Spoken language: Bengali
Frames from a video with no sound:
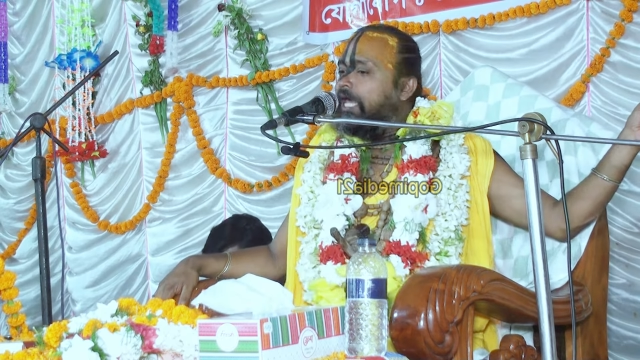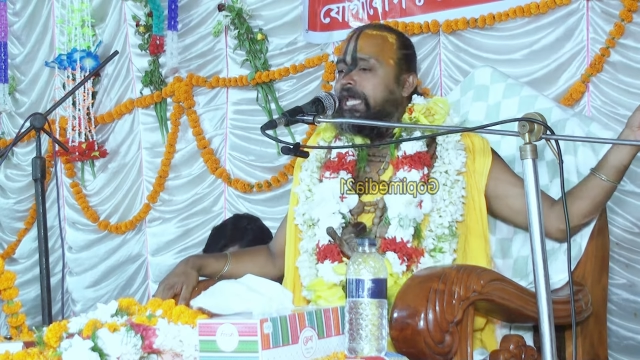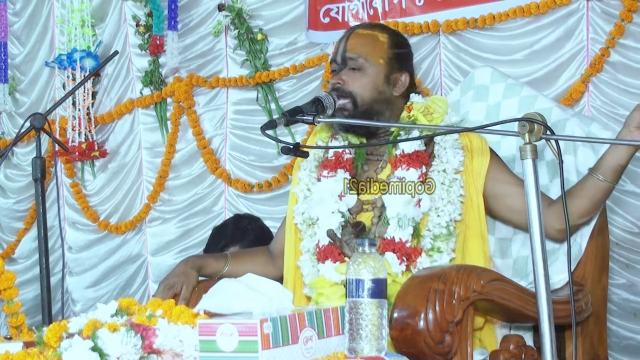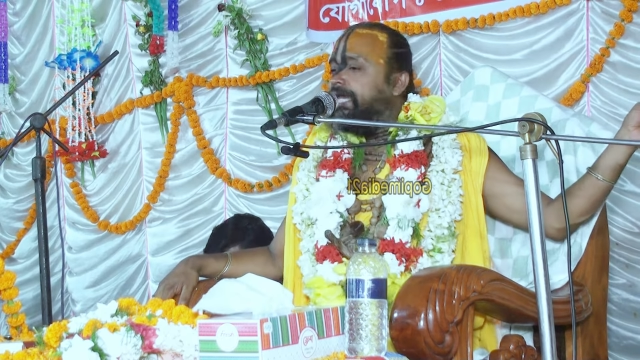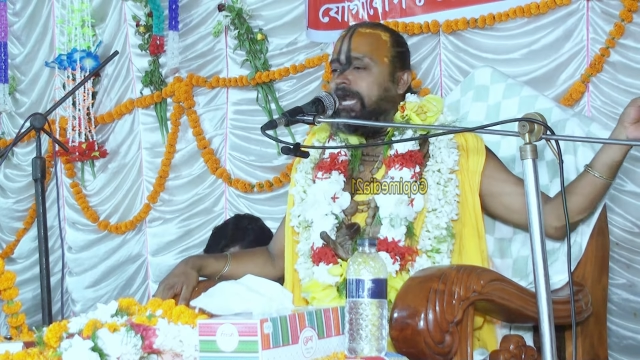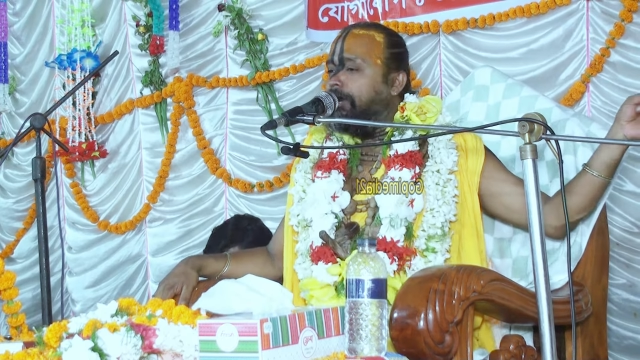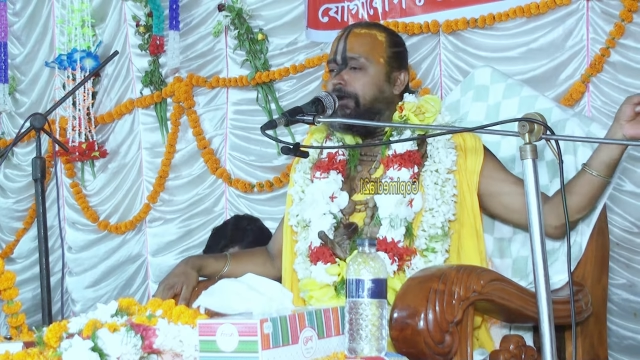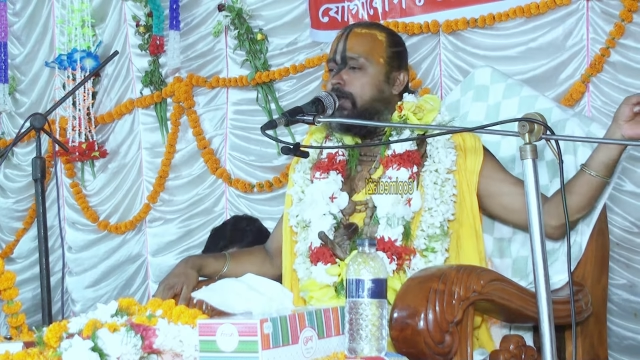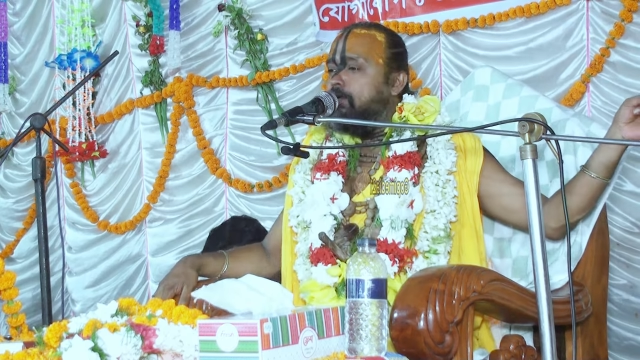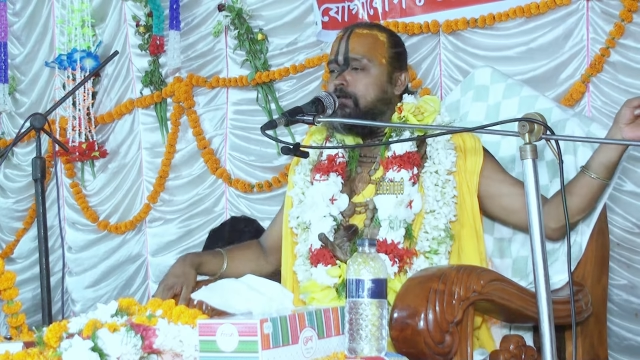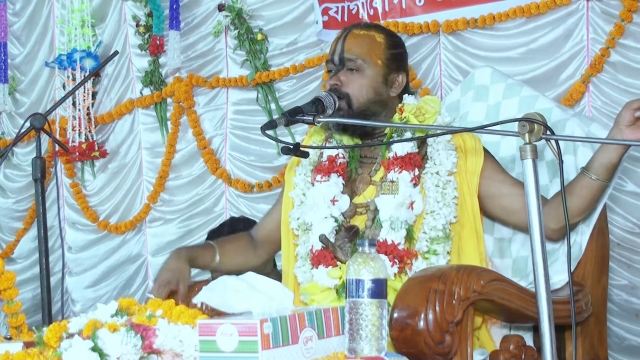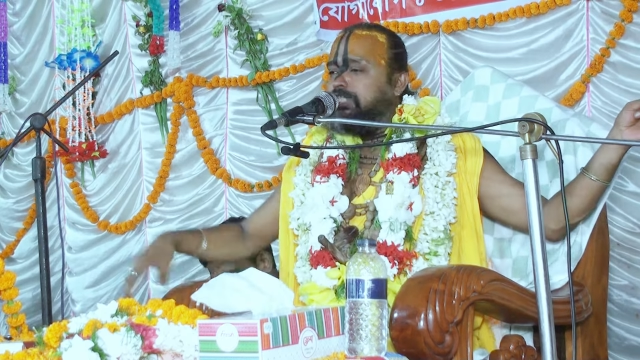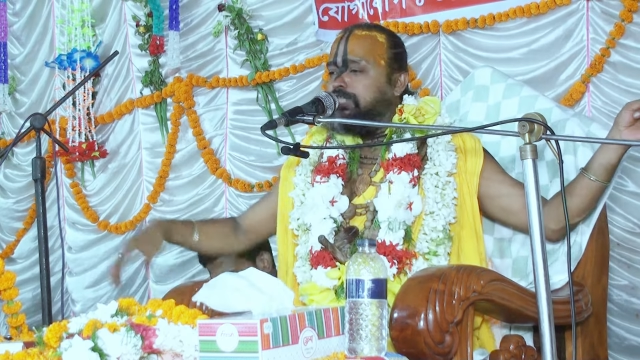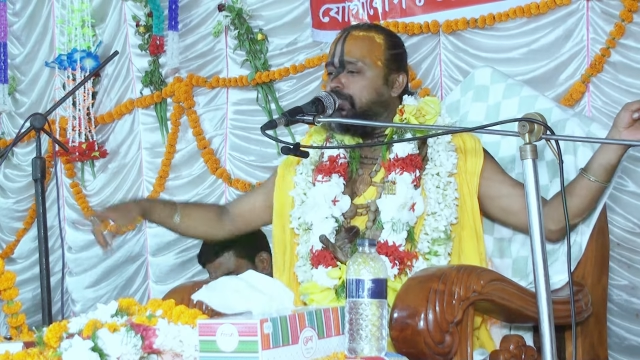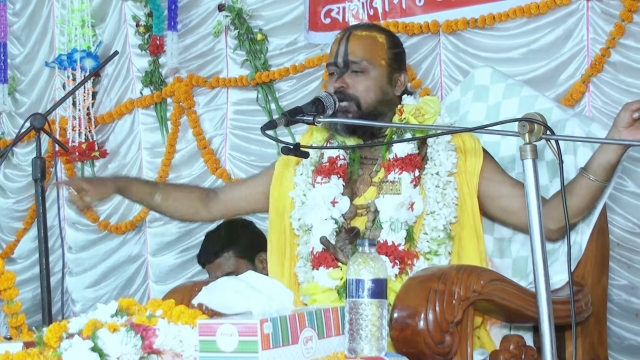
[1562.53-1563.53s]

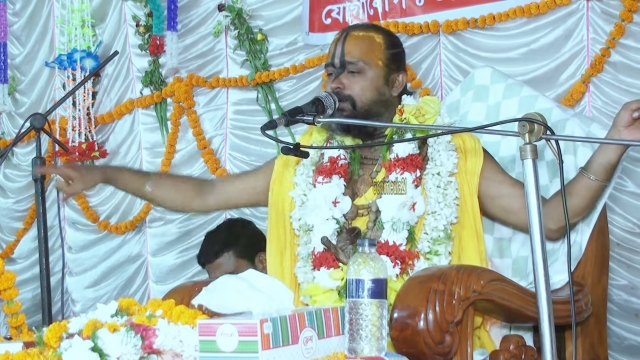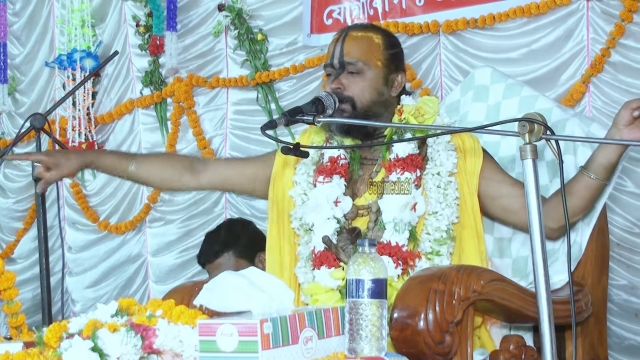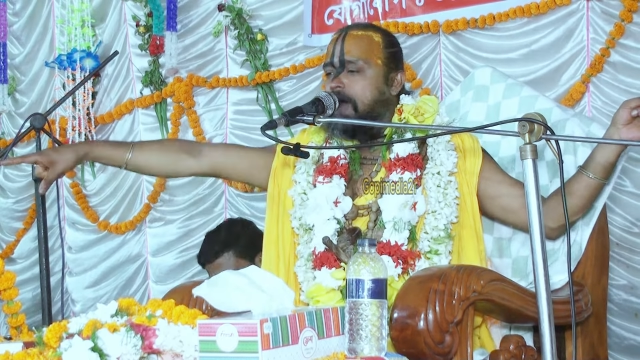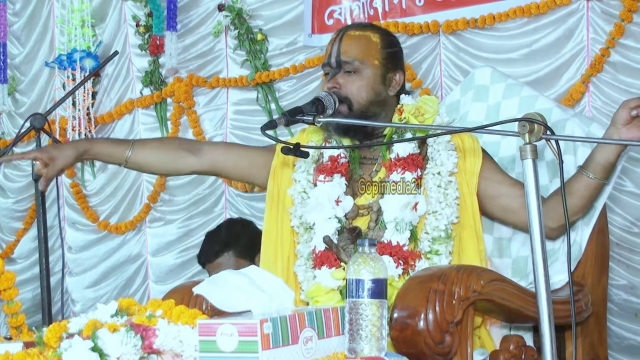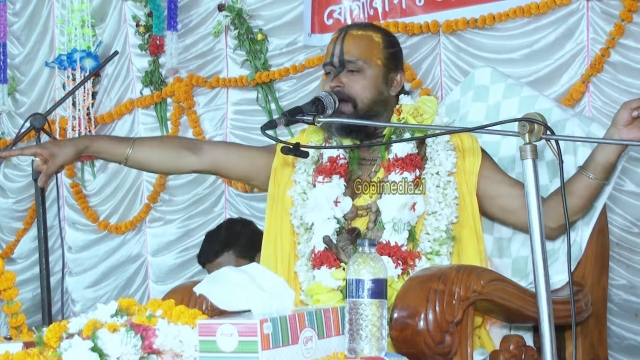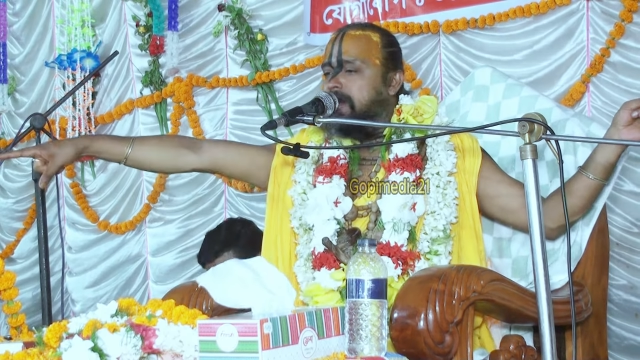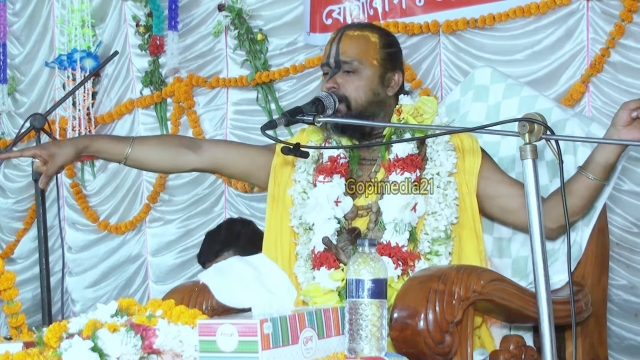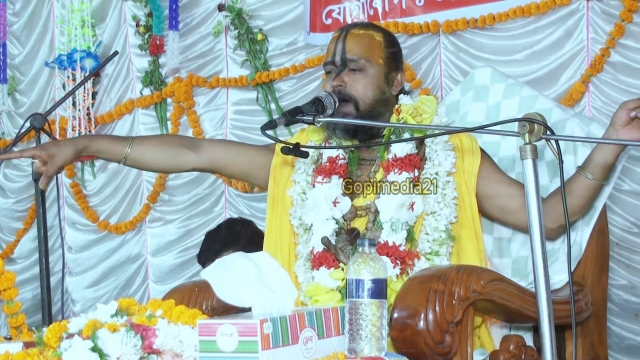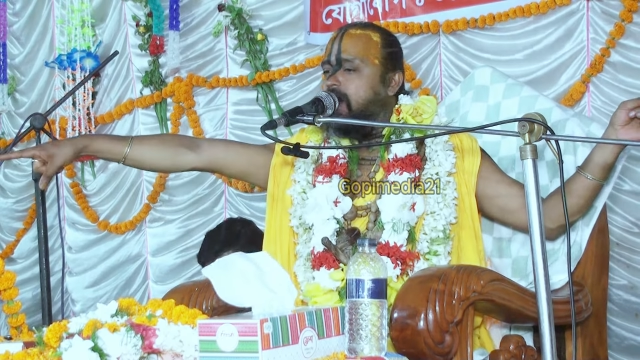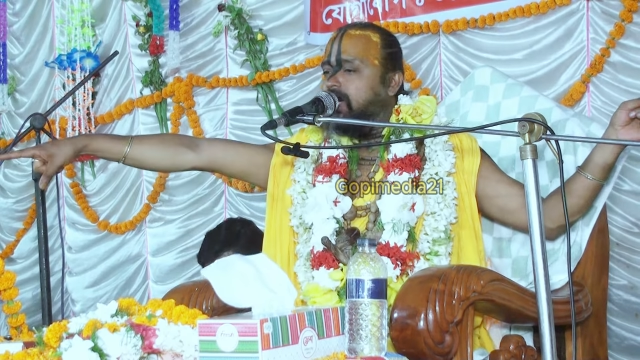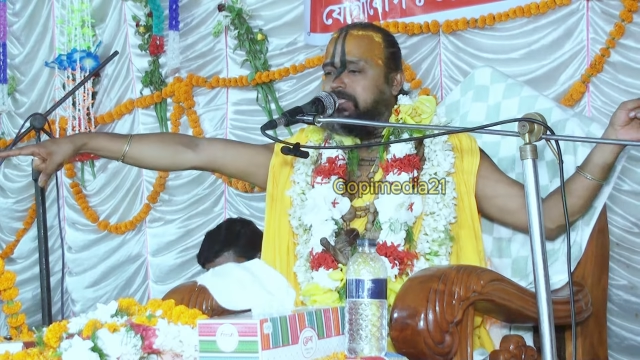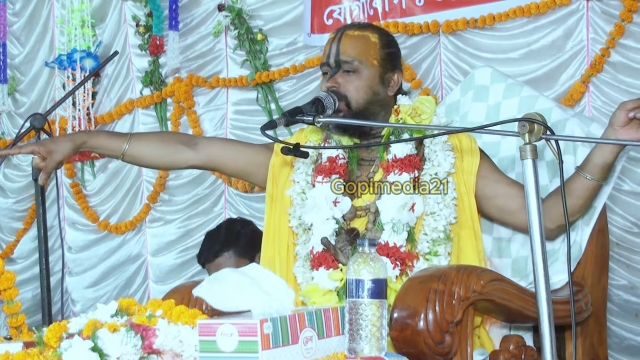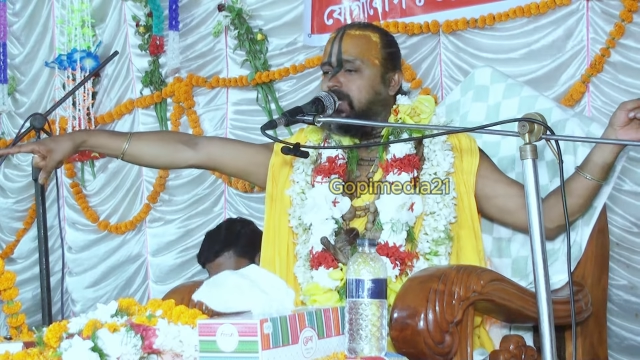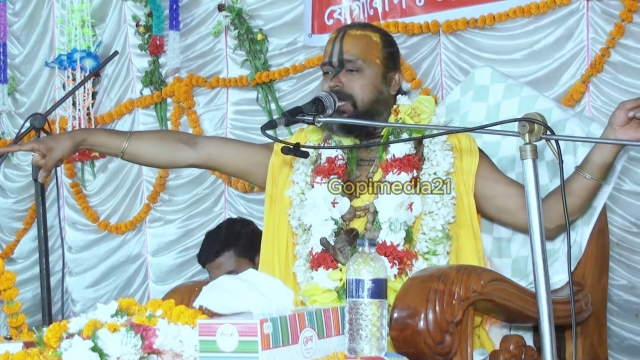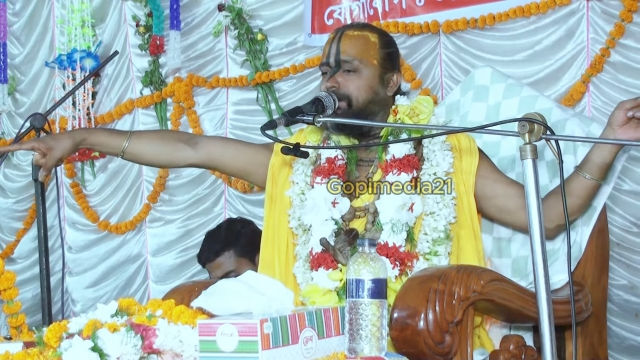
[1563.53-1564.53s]
হিরণ্যকশ্যপ আমার
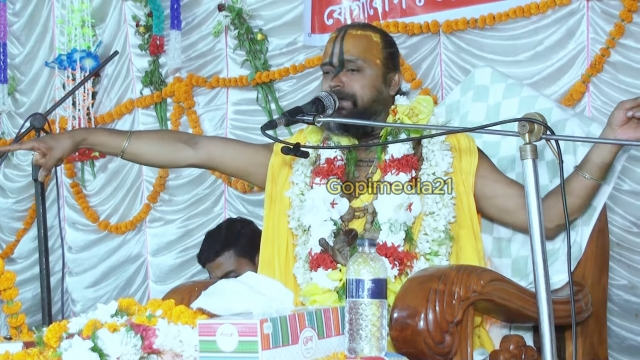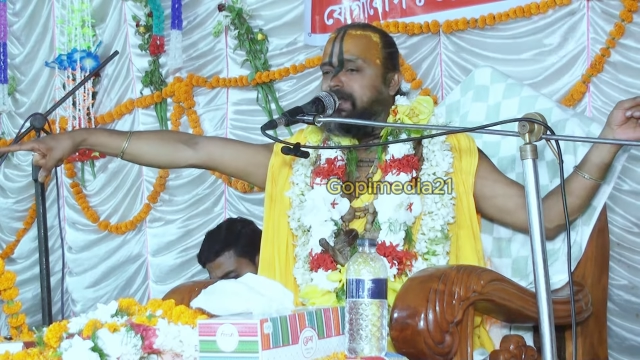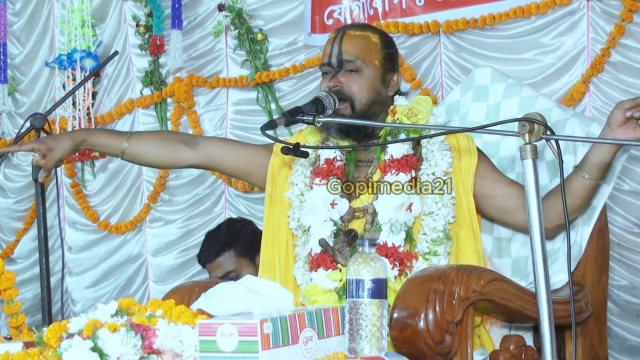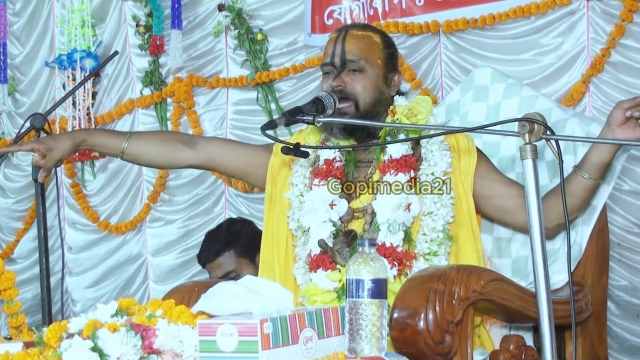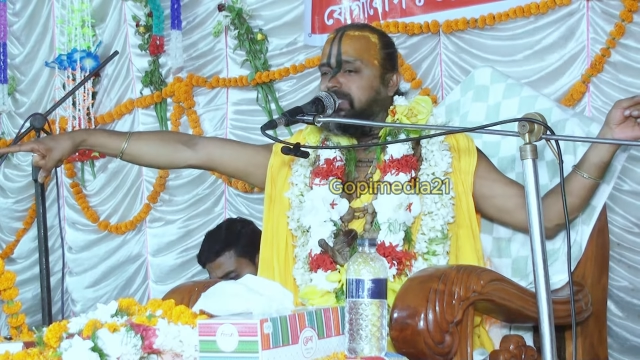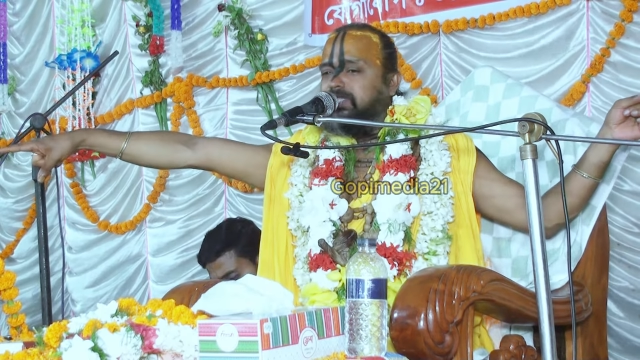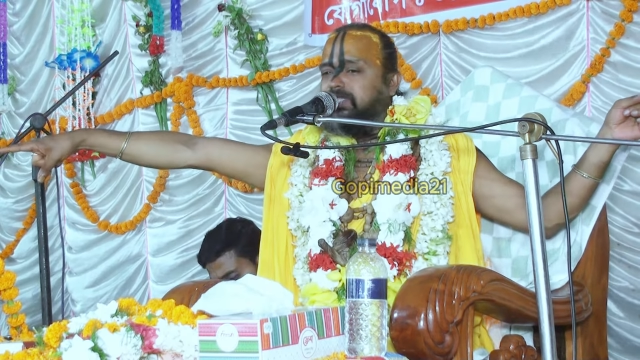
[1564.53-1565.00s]
ভক্তকে বিনাশ